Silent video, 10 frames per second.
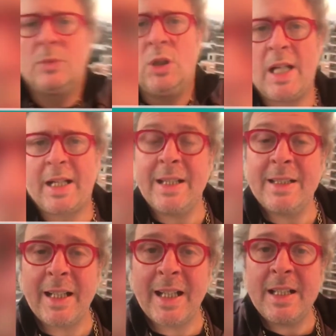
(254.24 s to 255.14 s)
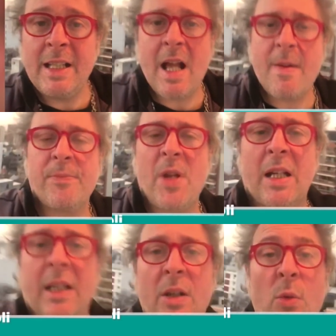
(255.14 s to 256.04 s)
Hola gente querida,
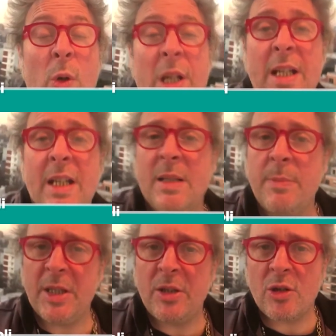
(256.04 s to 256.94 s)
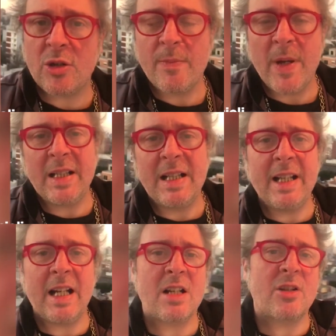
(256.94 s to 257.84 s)
aquí Willy de Tipitos. En el
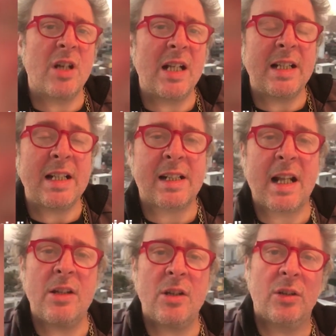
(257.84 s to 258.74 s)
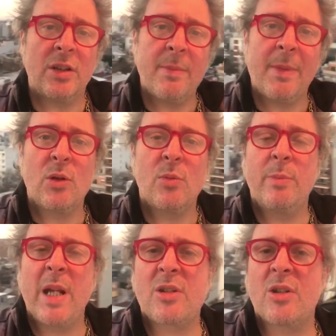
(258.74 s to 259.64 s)
Día Nacional de la Radio les mando
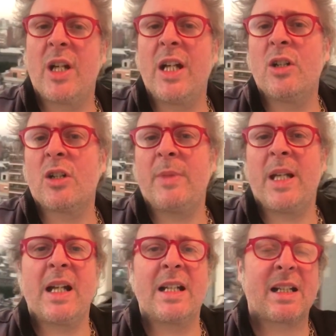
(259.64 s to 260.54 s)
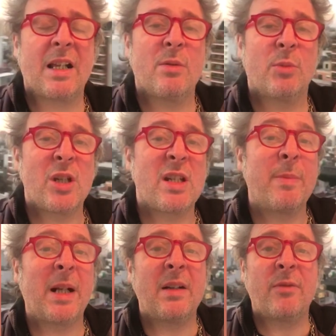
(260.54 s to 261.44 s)
un beso enorme a la Radio
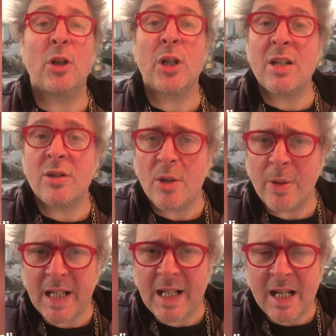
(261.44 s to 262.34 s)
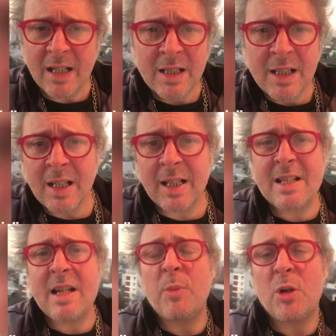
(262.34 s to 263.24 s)
Municipal de Florencio Varela.
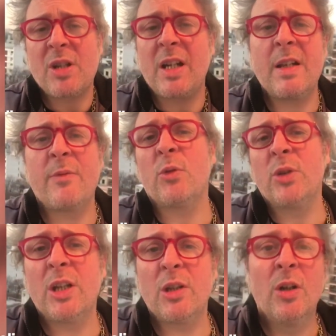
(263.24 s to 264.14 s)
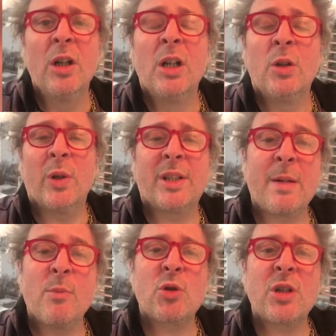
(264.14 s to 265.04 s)
Gracias por seguir difundiendo
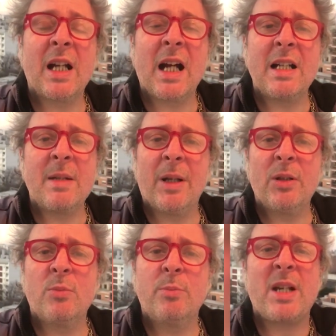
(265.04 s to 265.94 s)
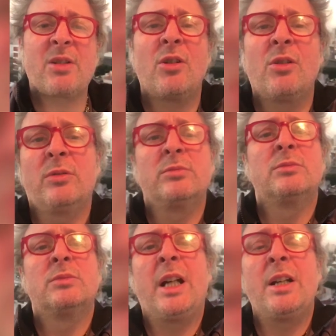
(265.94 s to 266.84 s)
nuestra música. Les mando un beso
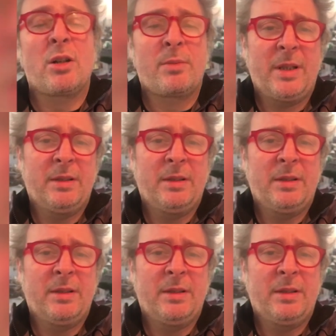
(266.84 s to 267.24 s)
enorme.